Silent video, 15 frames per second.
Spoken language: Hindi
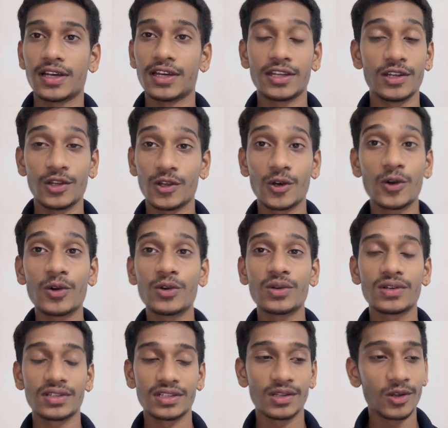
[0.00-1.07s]
नौ
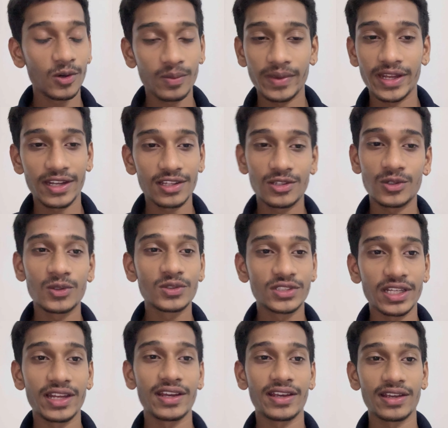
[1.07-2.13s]
नौ महीने तो
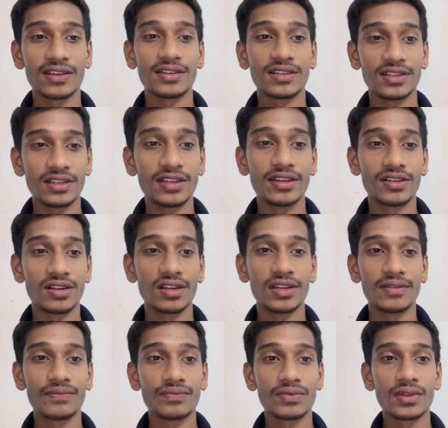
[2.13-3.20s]
चले गए लिटरली
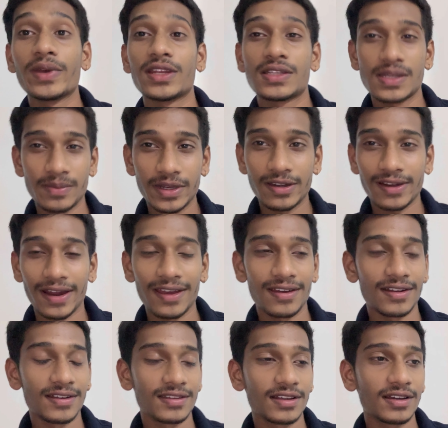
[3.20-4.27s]
मेरे से मैं ट्राई
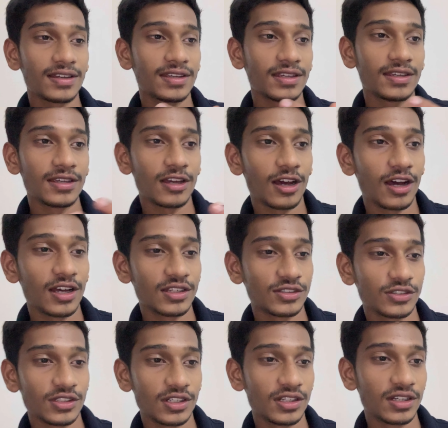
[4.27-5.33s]
कर रहा था कि आज
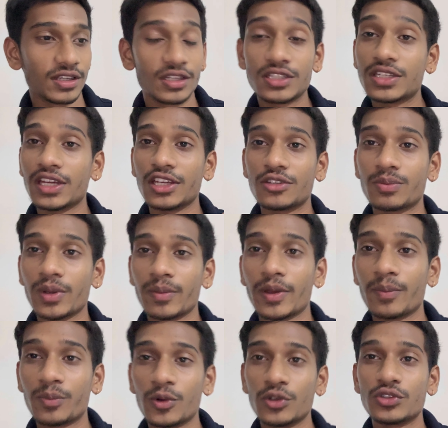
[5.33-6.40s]
इस स्टेज पे
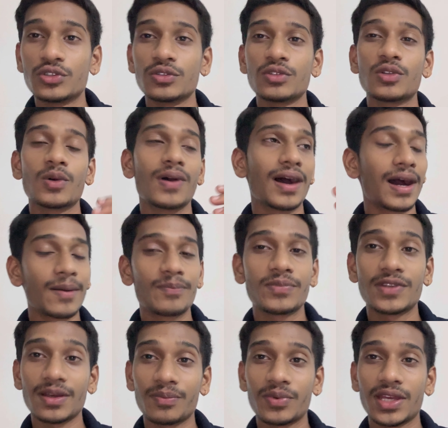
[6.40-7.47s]
मैं पहुंचू तो आप
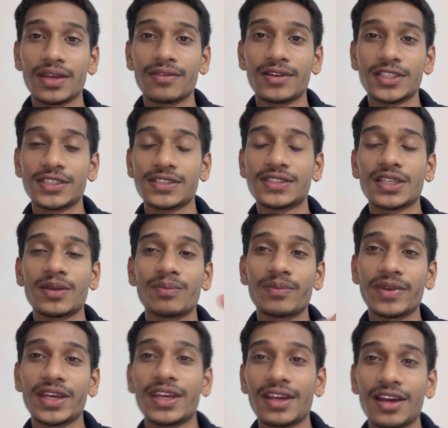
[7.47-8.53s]
सबके वजह से
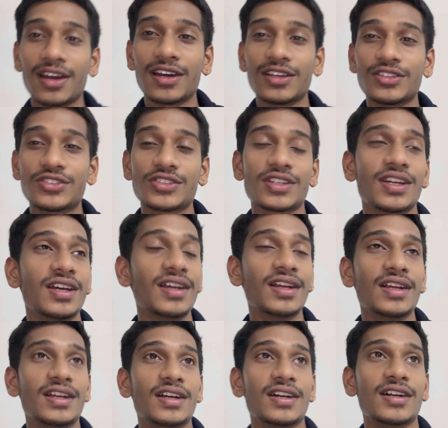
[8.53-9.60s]
मैं आज
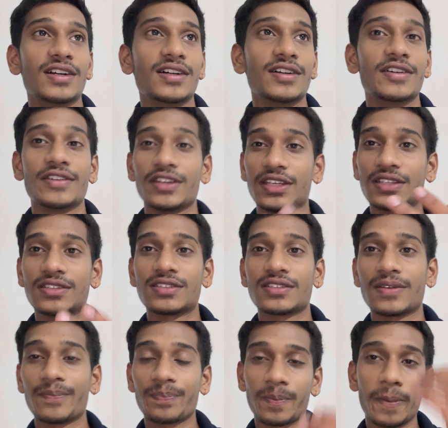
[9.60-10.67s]
इस
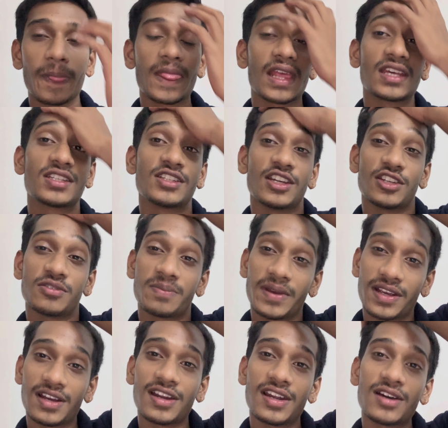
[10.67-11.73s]
स्टेज पे
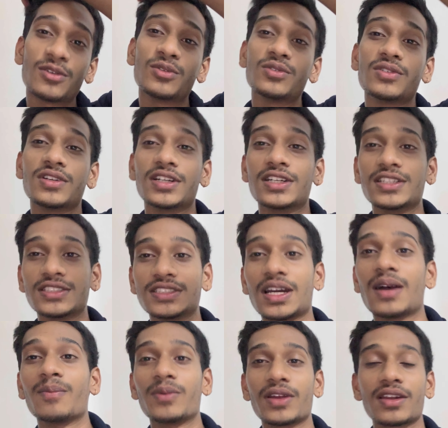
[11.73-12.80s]
खड़ा हूँ
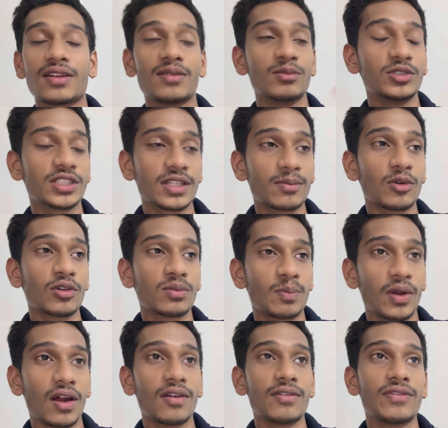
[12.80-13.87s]
जहाँ पर मुझे बहुत
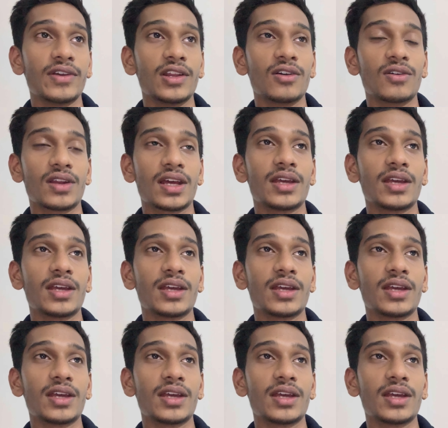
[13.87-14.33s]
प्राउड फील हो रहा